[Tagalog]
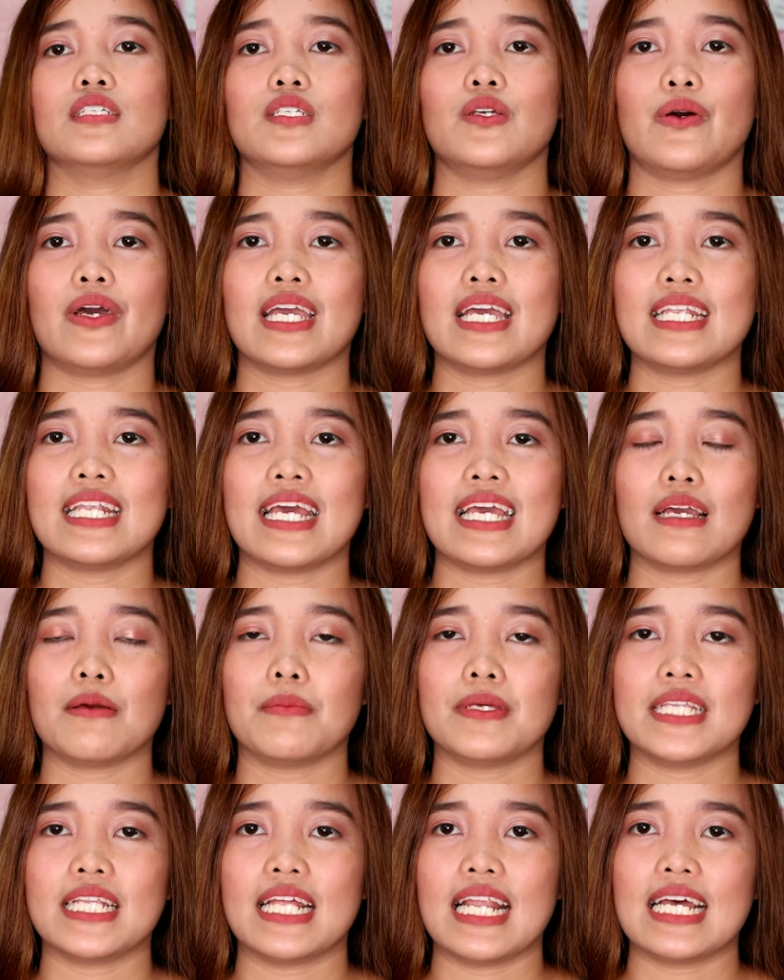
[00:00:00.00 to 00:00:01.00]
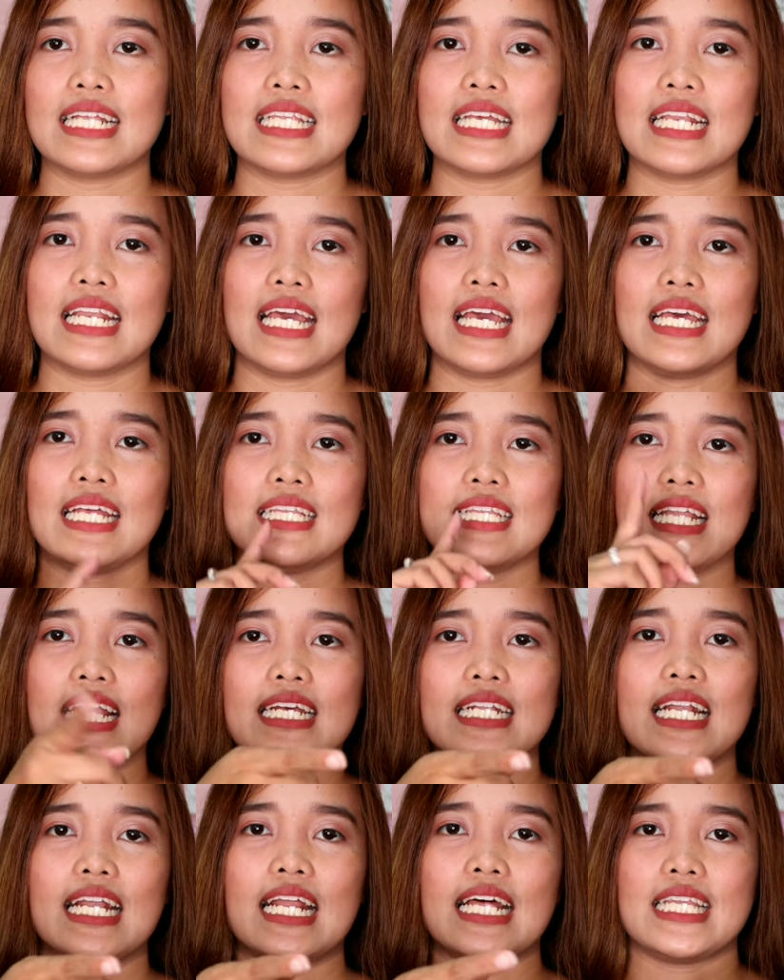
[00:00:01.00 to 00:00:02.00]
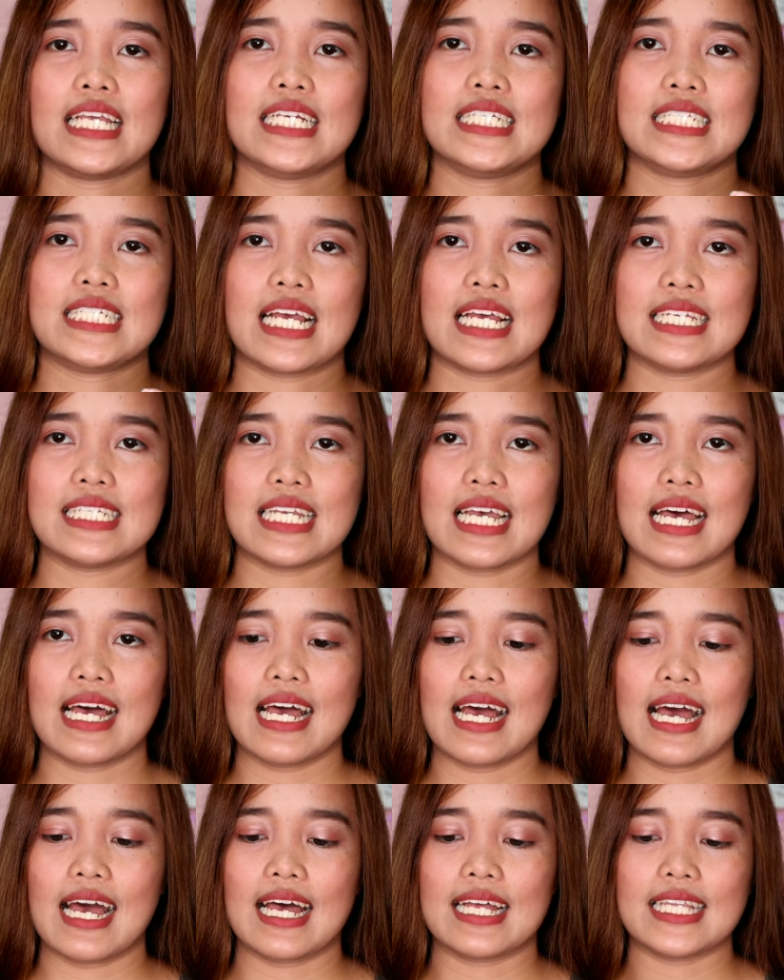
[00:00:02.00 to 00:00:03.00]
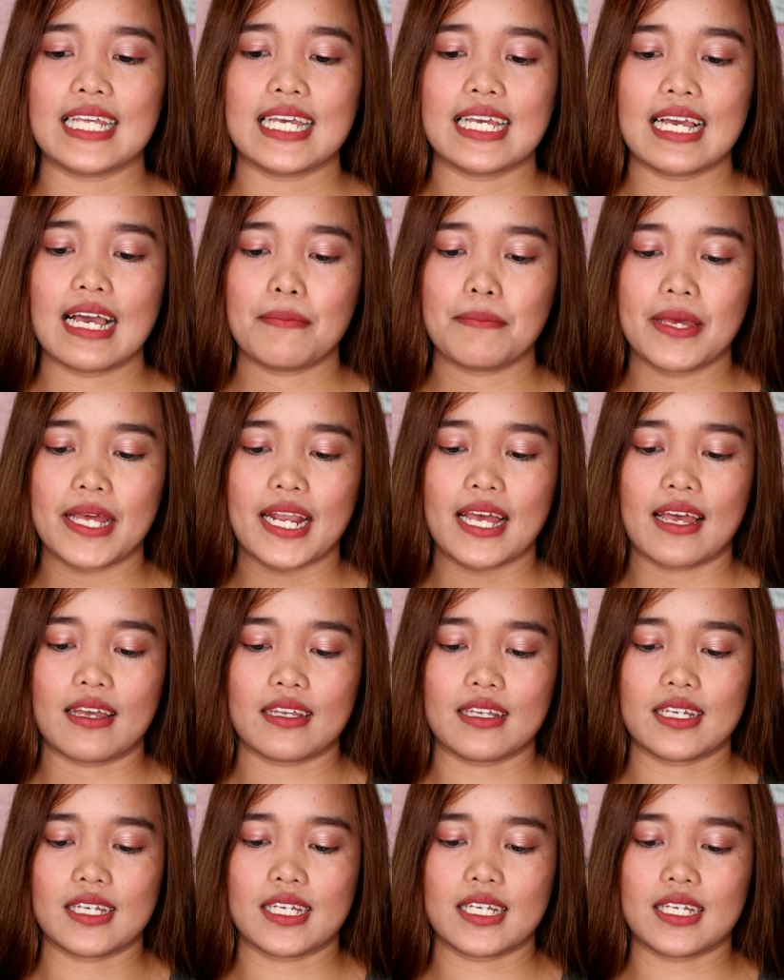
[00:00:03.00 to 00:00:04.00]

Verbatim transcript: So, ayan, naikabit na natin and try na natin siya sa ating camera.